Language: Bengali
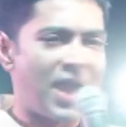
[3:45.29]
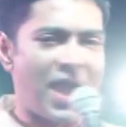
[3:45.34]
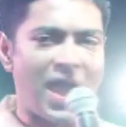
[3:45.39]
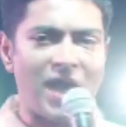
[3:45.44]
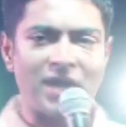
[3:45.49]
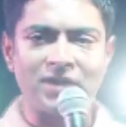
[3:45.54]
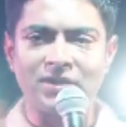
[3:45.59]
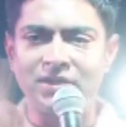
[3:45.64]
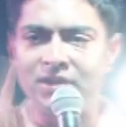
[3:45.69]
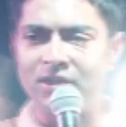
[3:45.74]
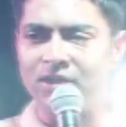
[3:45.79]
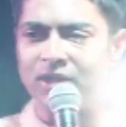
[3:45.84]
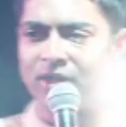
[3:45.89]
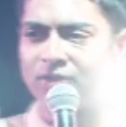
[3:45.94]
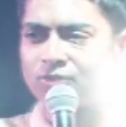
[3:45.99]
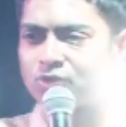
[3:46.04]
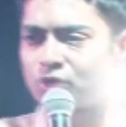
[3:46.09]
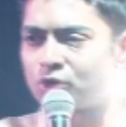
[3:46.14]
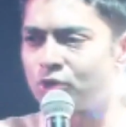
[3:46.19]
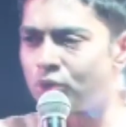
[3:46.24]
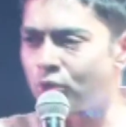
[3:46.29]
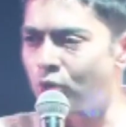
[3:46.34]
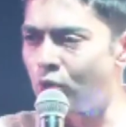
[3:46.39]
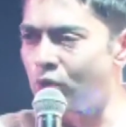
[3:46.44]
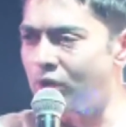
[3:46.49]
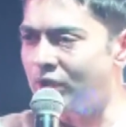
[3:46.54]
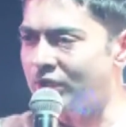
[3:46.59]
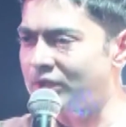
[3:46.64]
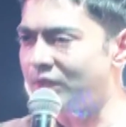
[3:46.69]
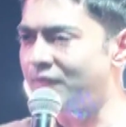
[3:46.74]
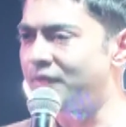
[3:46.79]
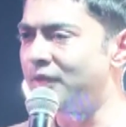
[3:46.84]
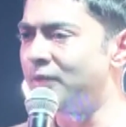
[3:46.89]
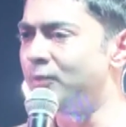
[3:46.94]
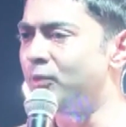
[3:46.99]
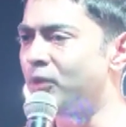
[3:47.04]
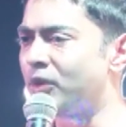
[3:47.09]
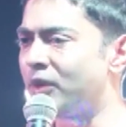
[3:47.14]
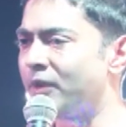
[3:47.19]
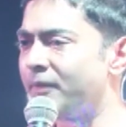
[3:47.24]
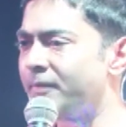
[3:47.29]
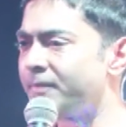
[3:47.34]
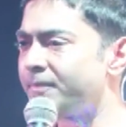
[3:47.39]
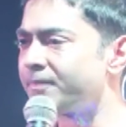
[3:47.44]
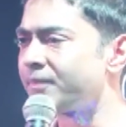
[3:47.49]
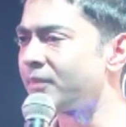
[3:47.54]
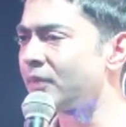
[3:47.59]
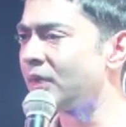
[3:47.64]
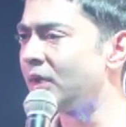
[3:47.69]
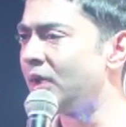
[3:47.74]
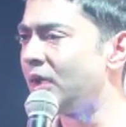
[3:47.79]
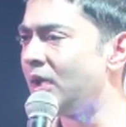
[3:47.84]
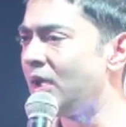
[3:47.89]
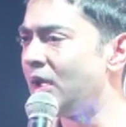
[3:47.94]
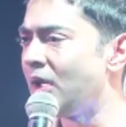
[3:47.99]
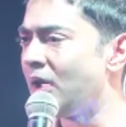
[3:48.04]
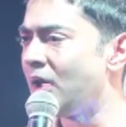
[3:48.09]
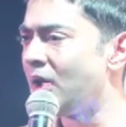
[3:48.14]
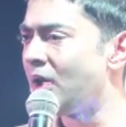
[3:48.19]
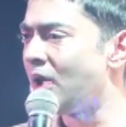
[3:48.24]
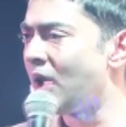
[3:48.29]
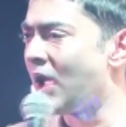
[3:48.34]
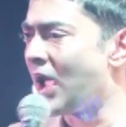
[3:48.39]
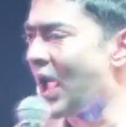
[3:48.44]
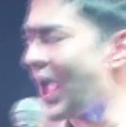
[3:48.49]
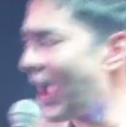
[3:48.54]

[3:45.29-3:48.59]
এক দিনের জন্য কলকাতা ফিরব না এক